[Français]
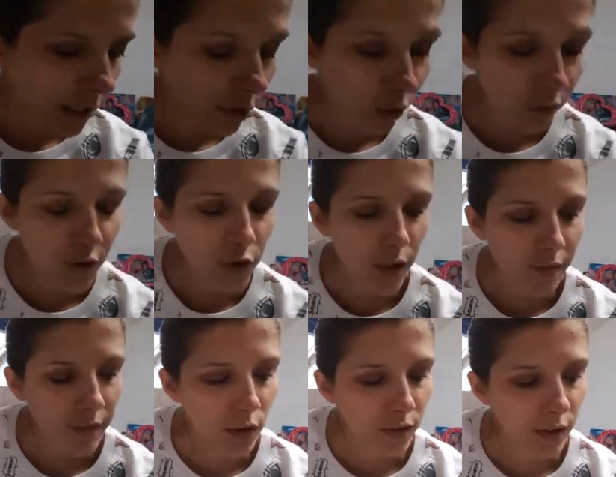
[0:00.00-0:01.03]
et en fait, je suis
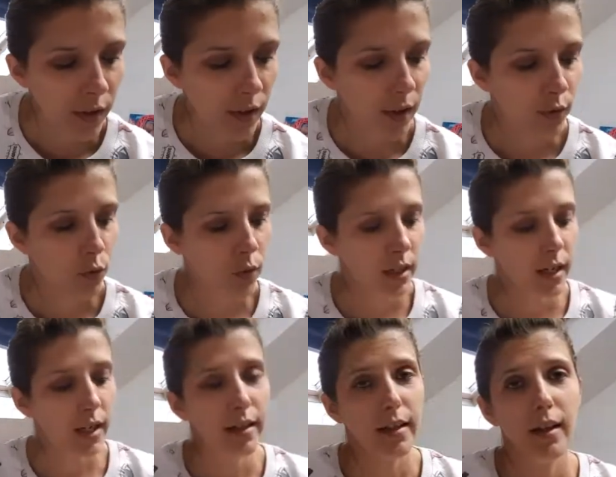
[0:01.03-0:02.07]
arrivée dans un, truc et
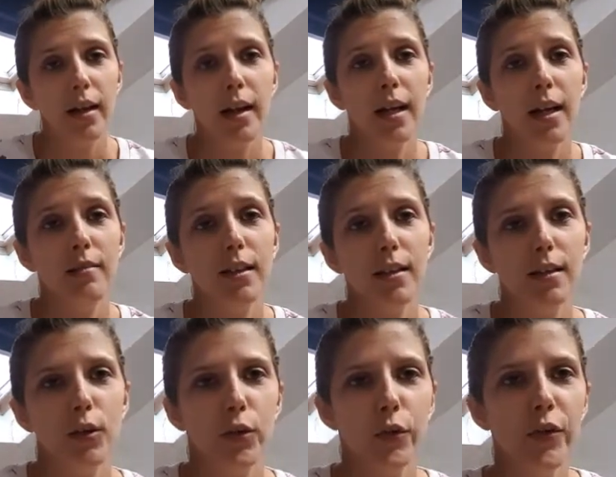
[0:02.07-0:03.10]
la nana, elle avait
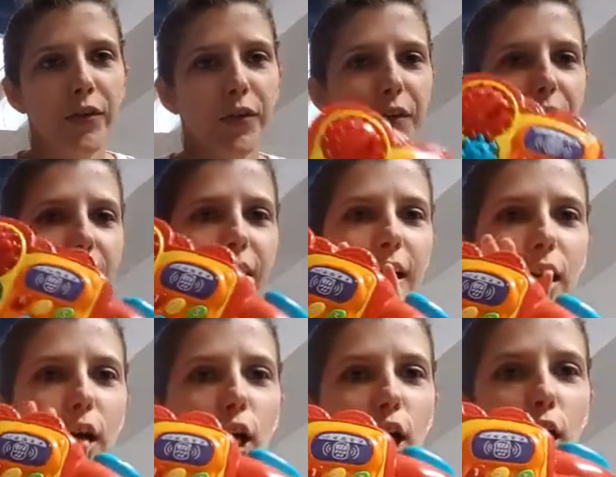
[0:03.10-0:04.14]
ceci.
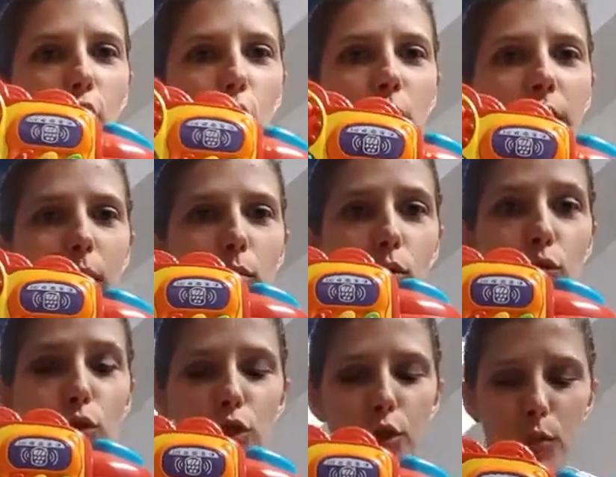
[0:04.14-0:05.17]
Le camion
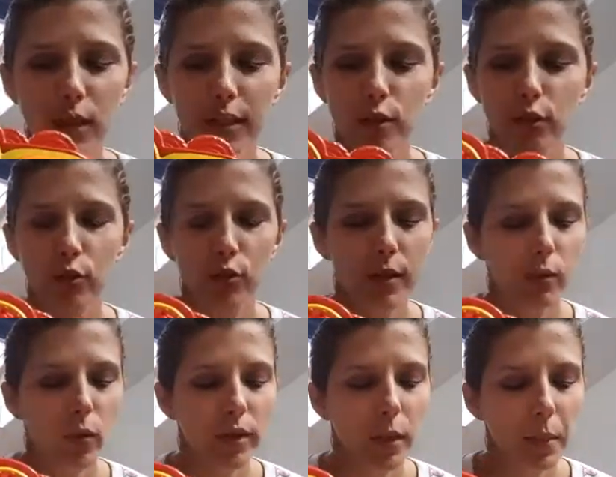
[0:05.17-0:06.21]
Tutu Je lui ai
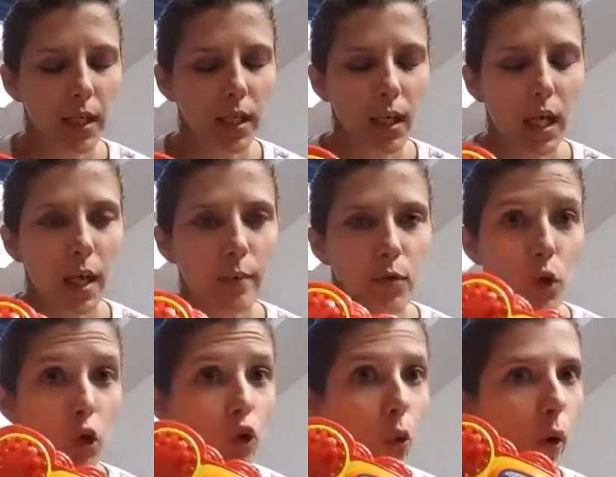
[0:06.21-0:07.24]
demandé le prix. Elle me
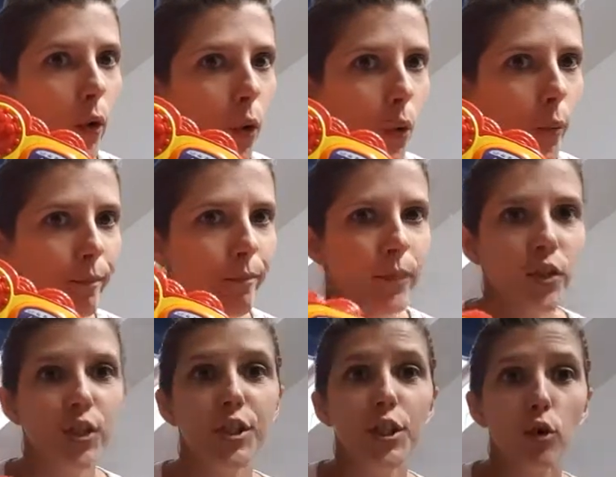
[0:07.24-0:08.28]
sort 3 euros.
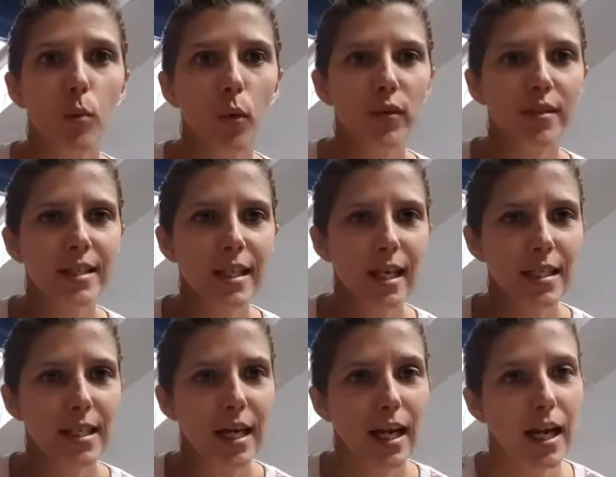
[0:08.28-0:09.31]
J'ai dit, je le prends direct.
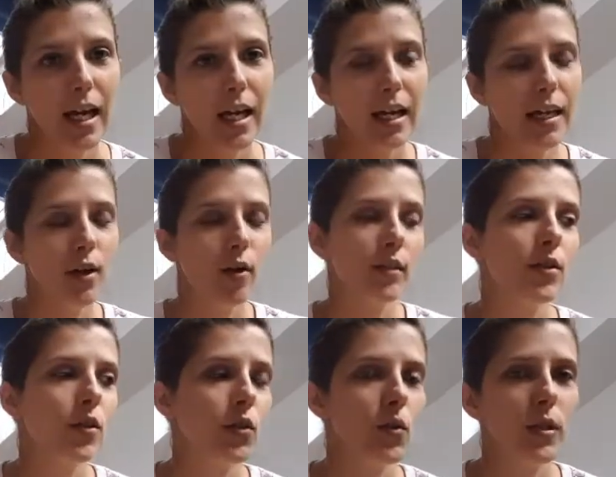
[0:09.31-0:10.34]
Et en fait,
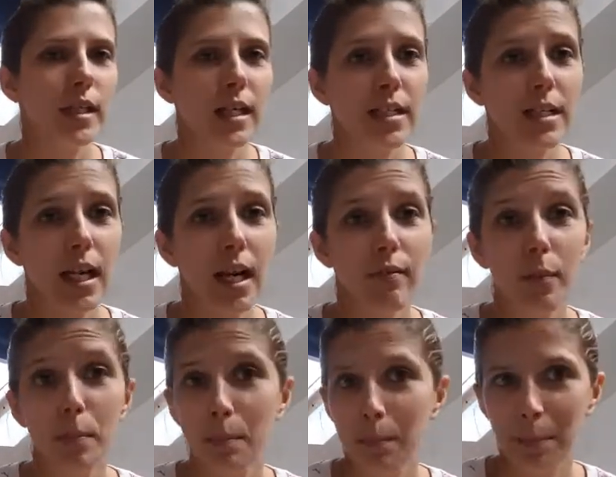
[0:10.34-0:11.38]
dans une caisse, elle
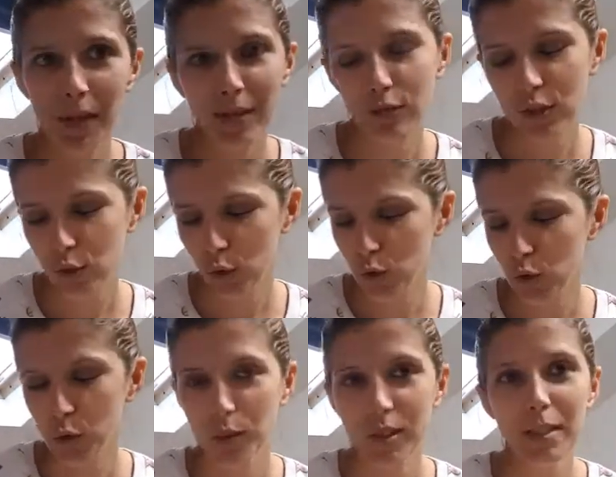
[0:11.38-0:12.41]
avait plein de voitures
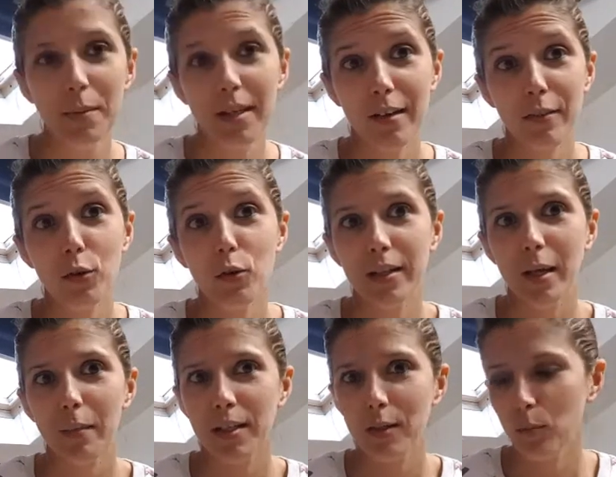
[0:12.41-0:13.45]
tutubolide, mais il y avait une autre
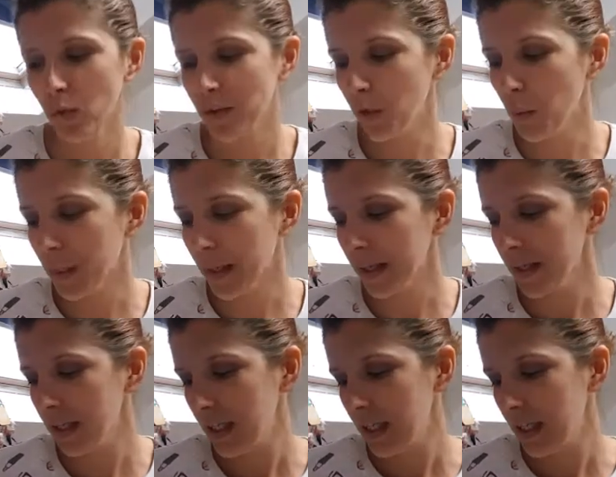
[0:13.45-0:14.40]
dame qui demandait le prix.